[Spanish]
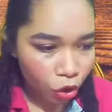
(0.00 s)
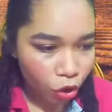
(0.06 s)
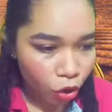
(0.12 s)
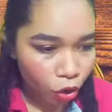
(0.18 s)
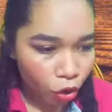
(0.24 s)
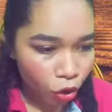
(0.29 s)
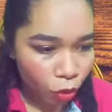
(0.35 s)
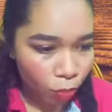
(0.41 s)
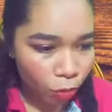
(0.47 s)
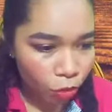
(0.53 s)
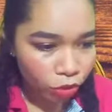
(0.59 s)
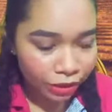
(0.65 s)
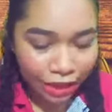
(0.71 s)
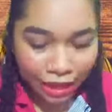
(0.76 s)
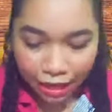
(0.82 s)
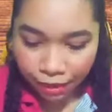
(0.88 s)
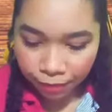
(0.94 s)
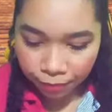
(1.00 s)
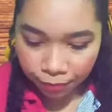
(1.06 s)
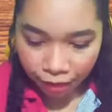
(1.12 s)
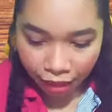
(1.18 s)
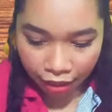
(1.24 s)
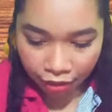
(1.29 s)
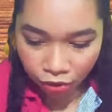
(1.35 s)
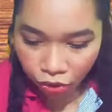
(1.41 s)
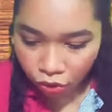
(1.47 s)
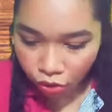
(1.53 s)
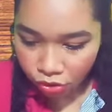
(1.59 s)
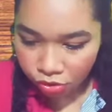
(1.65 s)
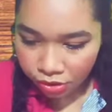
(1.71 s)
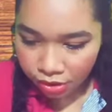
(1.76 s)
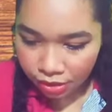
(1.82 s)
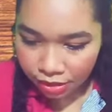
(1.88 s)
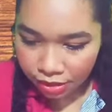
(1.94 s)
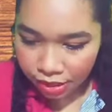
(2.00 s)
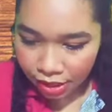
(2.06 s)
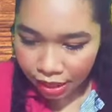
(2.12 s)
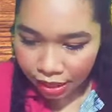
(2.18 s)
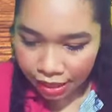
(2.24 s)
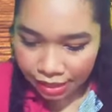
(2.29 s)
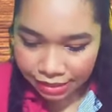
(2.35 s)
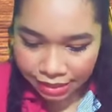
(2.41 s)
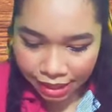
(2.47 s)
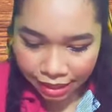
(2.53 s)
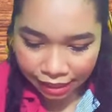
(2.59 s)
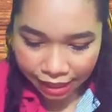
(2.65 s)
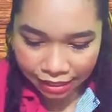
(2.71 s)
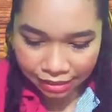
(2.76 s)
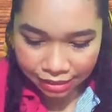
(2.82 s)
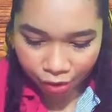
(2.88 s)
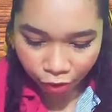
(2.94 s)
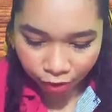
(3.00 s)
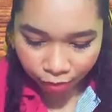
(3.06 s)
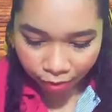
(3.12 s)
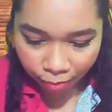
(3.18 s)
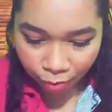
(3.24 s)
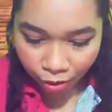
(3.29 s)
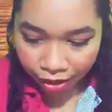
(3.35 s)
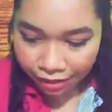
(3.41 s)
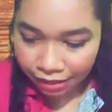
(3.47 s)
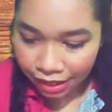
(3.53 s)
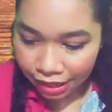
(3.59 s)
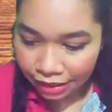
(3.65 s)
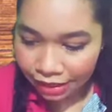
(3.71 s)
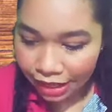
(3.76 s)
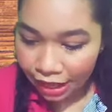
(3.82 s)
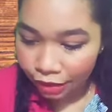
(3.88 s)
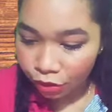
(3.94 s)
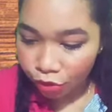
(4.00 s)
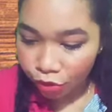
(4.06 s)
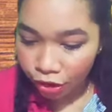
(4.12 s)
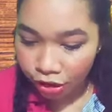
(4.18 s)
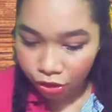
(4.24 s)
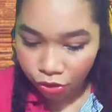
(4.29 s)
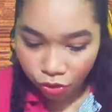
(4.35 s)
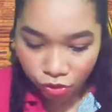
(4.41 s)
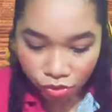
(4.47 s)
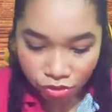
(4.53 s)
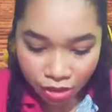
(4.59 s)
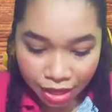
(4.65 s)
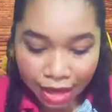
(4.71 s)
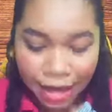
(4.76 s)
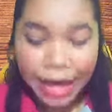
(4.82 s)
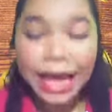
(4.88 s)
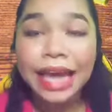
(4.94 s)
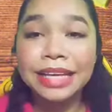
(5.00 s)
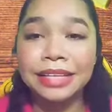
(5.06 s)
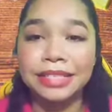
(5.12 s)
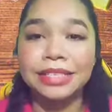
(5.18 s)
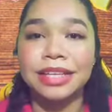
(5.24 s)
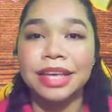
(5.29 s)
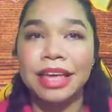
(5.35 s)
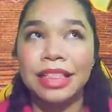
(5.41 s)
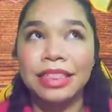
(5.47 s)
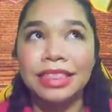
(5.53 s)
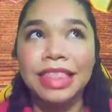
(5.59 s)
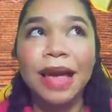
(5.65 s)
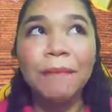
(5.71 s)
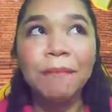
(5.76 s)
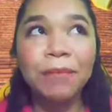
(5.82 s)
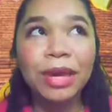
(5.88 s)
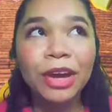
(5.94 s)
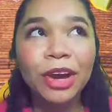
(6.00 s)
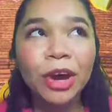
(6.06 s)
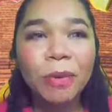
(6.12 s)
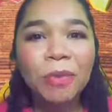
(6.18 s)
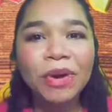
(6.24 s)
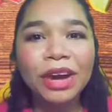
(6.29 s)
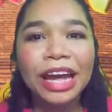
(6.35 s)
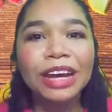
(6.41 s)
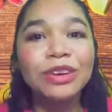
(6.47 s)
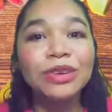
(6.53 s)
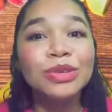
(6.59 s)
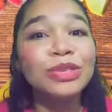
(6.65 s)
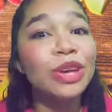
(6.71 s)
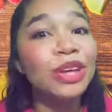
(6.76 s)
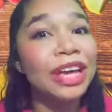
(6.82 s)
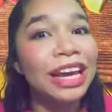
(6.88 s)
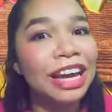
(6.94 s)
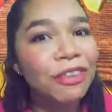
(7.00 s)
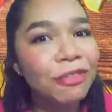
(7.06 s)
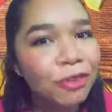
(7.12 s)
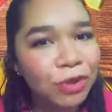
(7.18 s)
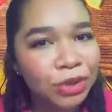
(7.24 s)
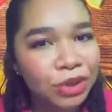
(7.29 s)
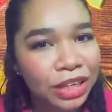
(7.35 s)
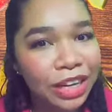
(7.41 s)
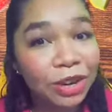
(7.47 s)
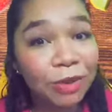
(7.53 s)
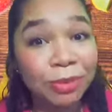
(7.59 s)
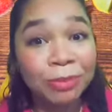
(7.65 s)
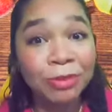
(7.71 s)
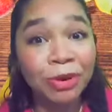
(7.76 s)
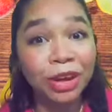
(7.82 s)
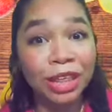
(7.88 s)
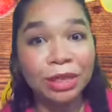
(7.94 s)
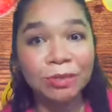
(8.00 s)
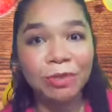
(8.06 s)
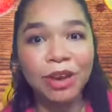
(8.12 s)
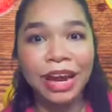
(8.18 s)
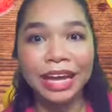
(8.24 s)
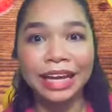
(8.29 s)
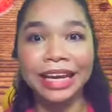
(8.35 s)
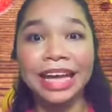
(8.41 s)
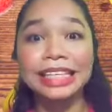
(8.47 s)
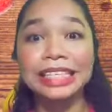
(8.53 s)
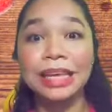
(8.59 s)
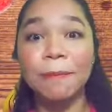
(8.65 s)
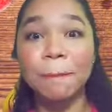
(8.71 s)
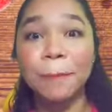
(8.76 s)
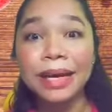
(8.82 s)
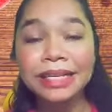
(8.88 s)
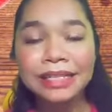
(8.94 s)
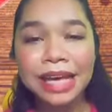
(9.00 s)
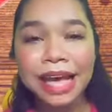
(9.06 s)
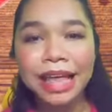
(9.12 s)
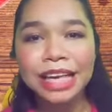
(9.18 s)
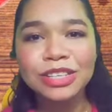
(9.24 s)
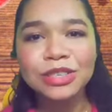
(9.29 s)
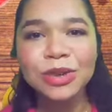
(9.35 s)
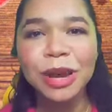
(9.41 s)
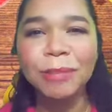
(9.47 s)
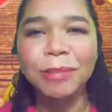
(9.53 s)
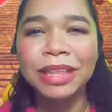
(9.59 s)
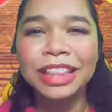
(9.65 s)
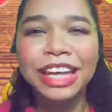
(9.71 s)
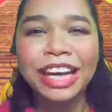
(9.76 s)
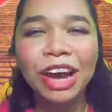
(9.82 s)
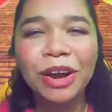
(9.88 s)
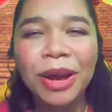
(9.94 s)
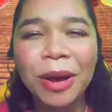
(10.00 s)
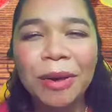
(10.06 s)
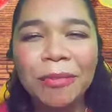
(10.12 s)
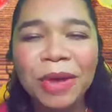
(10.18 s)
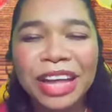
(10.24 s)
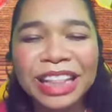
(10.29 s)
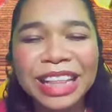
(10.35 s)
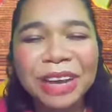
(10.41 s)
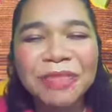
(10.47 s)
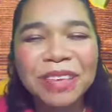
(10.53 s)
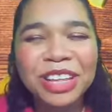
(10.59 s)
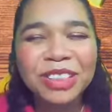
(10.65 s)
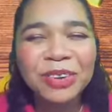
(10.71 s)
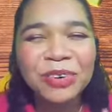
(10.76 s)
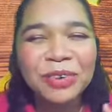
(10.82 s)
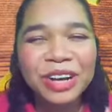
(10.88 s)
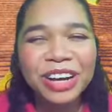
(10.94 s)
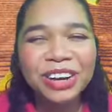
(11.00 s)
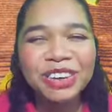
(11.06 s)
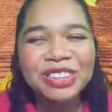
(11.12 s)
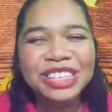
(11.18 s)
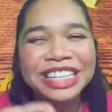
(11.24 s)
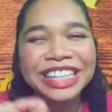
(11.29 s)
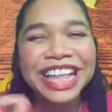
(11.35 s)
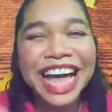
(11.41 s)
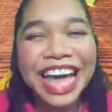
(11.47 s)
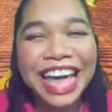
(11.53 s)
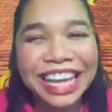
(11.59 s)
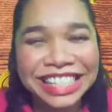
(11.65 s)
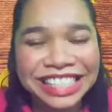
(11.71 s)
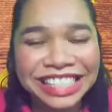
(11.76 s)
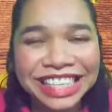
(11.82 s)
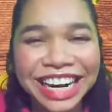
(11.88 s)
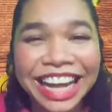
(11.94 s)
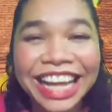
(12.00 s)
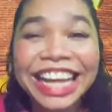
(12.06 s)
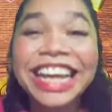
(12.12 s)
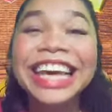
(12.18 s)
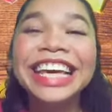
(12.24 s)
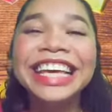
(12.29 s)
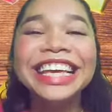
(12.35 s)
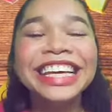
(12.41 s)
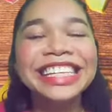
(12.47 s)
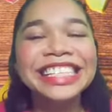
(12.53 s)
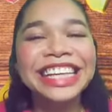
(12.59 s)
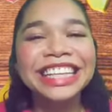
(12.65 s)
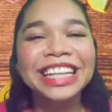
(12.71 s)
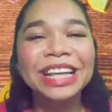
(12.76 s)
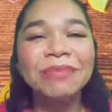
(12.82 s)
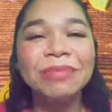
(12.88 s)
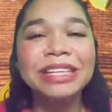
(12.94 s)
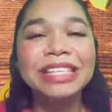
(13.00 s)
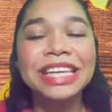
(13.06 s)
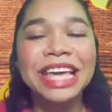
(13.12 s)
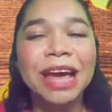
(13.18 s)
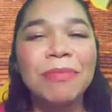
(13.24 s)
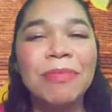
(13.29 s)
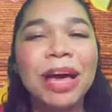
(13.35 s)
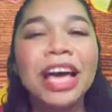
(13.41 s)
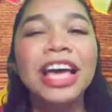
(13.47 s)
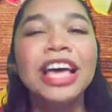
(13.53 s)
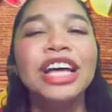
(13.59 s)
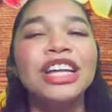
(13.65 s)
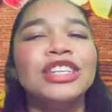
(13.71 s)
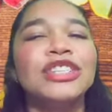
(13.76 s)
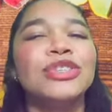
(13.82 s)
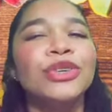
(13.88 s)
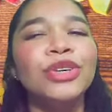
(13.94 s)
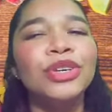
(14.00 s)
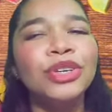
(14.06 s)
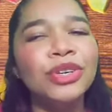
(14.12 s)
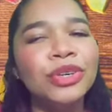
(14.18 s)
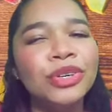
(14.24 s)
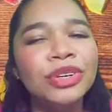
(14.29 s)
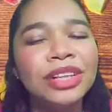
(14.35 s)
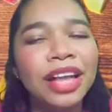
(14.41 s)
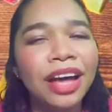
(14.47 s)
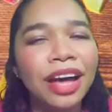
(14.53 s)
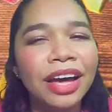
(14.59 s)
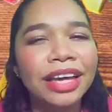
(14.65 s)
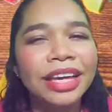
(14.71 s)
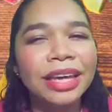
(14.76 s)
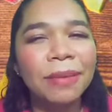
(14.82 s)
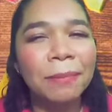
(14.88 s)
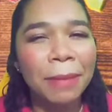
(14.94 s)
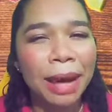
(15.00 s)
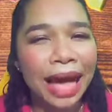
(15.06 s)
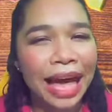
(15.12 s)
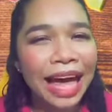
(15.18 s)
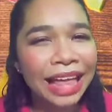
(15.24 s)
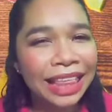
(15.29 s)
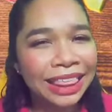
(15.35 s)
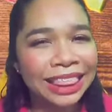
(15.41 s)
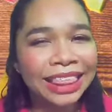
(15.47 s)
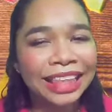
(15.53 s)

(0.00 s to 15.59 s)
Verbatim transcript: como tal. Entonces, en esa clase lo que vamos a estar dando, niños, es también como que el uso de las frutas, lo mismo que dimos la clase pasada, solamente que ahora vamos a estar viendo una cosita extra. Y ese tema se llama Do you like math?